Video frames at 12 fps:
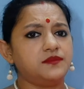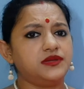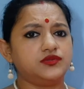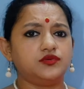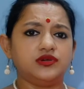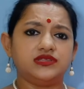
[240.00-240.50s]
আমি
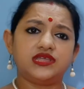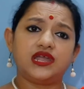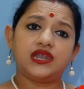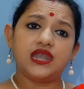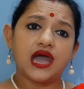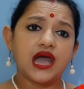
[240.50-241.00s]
ধুইতে
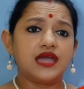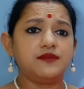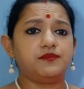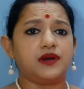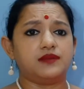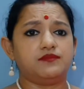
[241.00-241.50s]
নাই
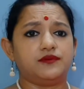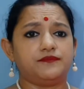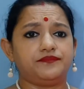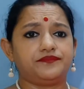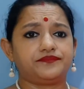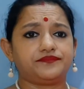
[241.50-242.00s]
পারবো
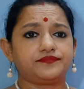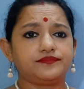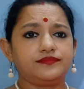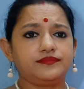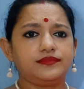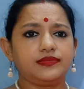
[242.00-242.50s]

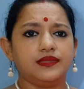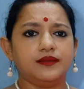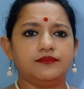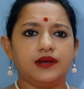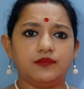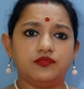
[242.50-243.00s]

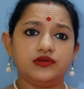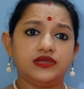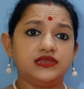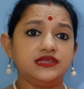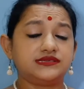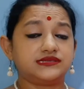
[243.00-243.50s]

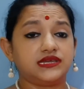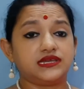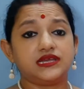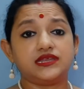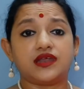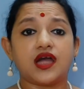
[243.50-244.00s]
বাবুগিন্নি সে
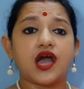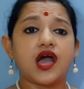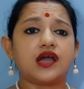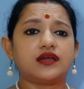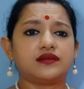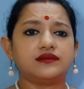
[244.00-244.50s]
কি
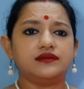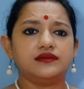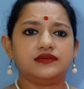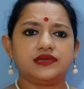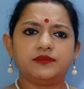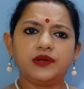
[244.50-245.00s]
রাগ
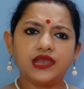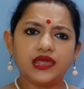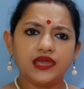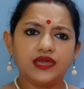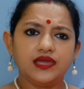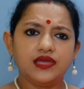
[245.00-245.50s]
কি বললে
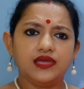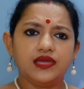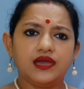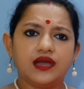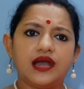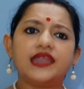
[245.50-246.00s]

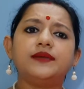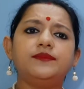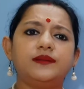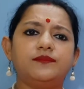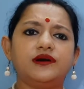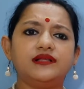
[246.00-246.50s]

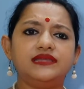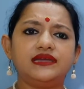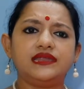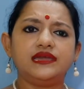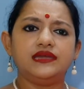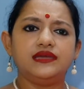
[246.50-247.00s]
আরেকবার বল
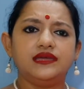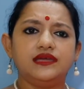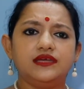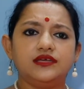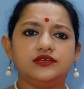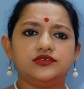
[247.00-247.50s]
দেখলি
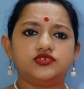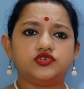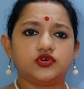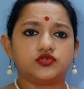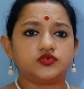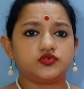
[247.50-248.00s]

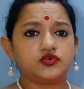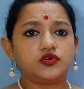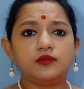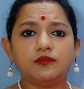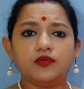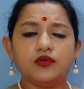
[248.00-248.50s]

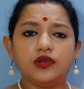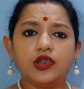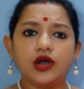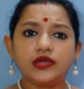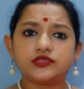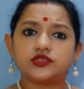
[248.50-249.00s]
যতটুকু মূল
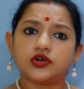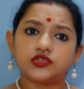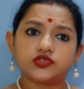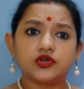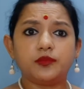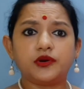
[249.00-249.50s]
হয়
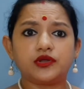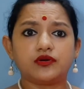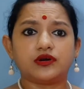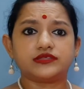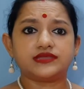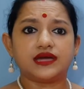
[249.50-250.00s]
তত বড়
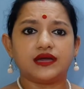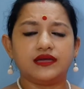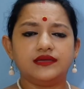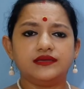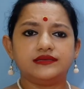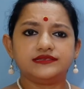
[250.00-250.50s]
কথা
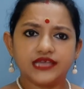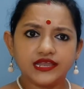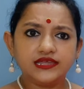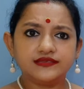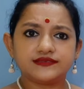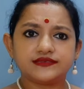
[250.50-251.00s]

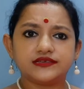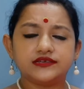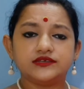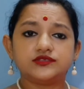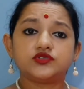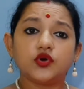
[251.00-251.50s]
জানিস
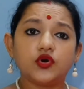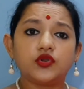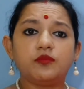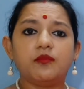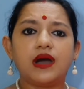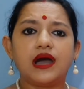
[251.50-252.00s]
তোর
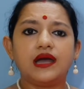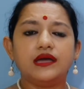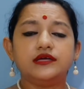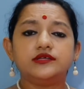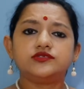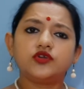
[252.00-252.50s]
মা
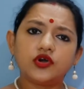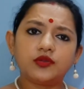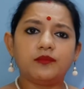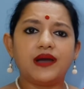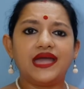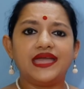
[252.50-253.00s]
তোর
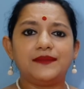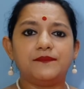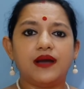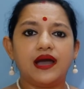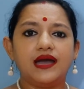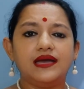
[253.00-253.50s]
মায়ের
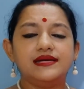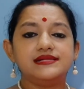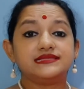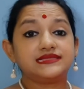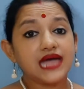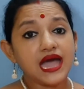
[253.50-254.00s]
মা
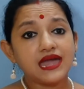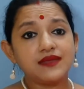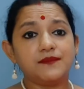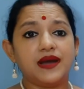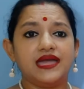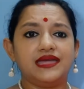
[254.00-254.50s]
তার
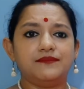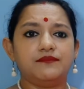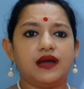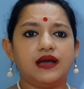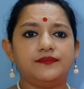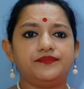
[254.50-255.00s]
মায়ের মা